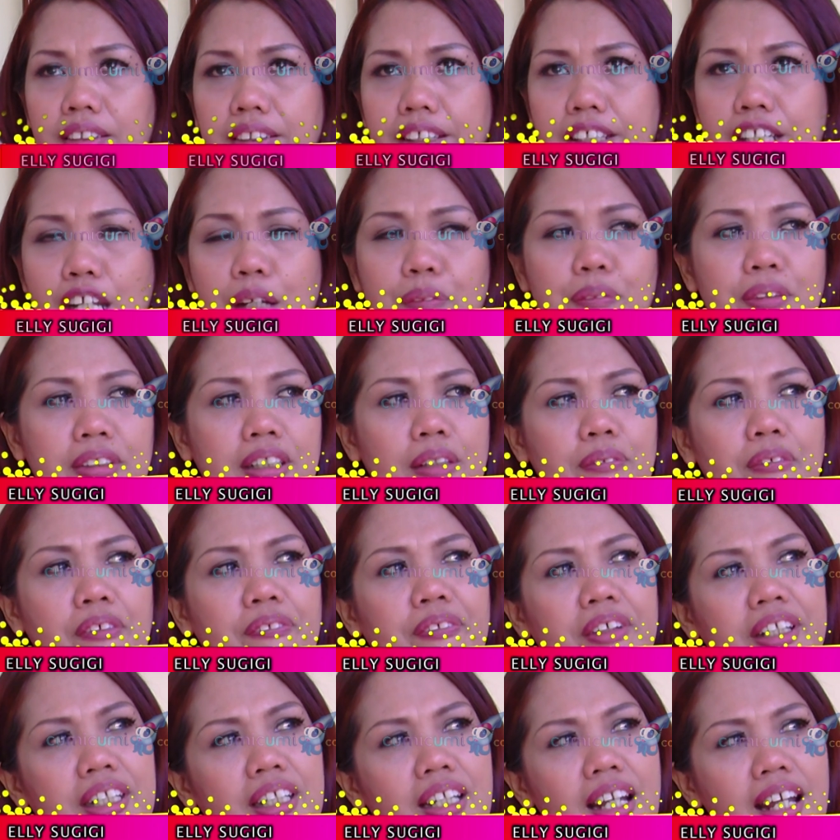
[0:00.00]
tidak bersama
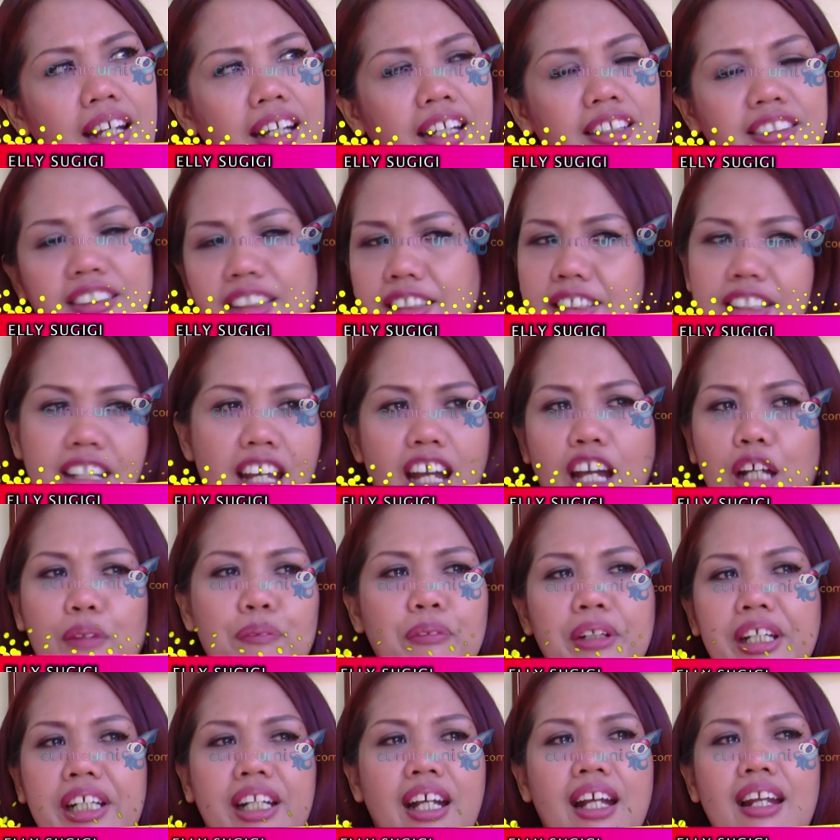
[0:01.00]
Ferry lagi, saya tidak akan
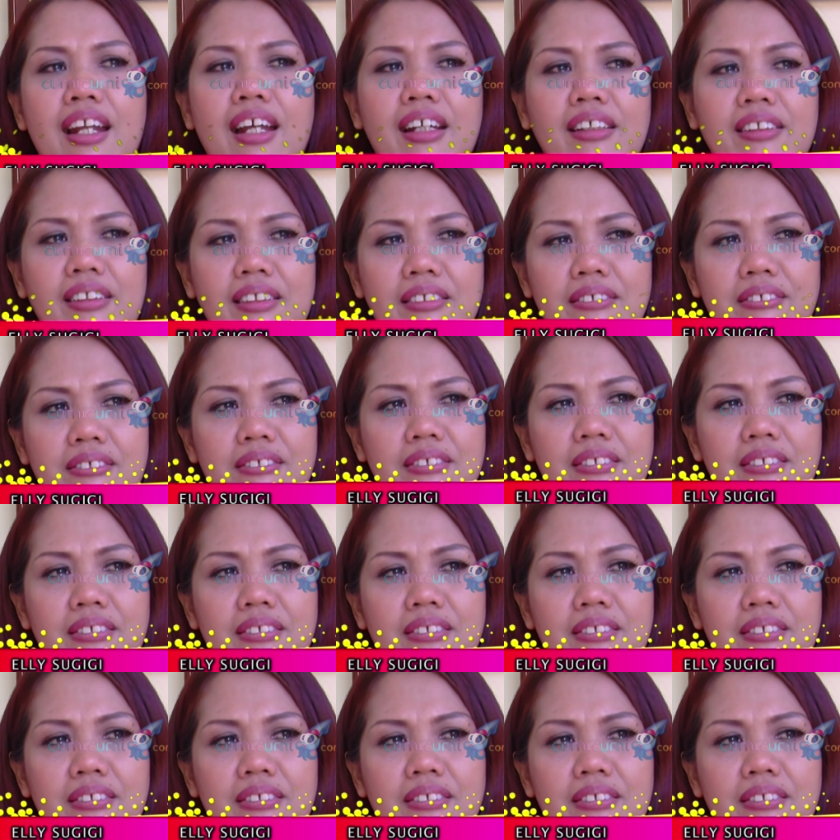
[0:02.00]
menikah lagi.